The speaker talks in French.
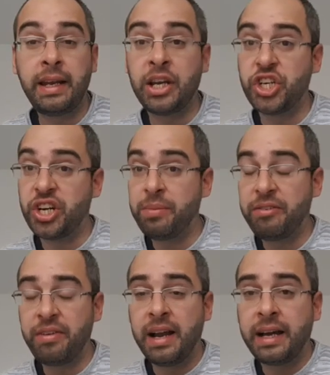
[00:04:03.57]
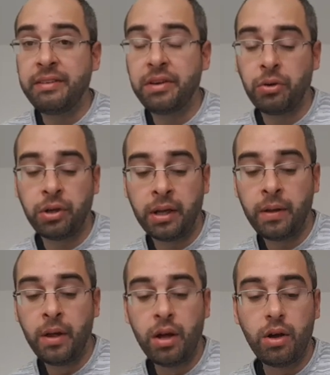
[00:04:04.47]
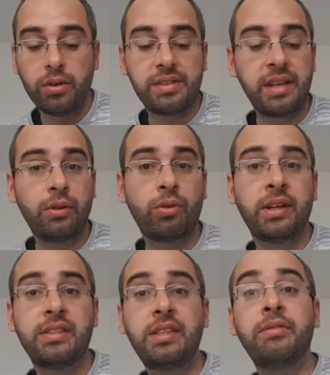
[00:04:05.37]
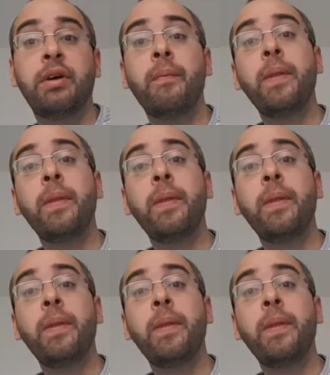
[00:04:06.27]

Il n'a jamais fait l'arrivée à Anguin en 5 tentatives,